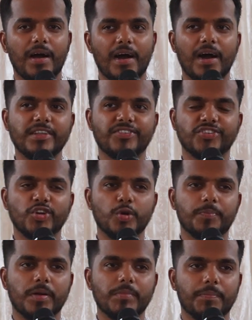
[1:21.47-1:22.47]
आज के
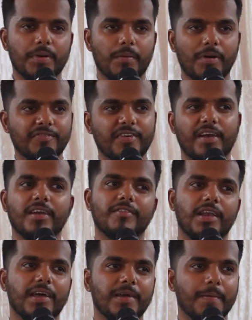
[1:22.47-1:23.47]
ऊपर में प्रभाव करने
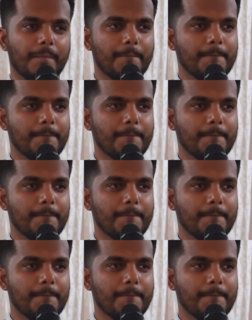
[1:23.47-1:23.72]
वाला है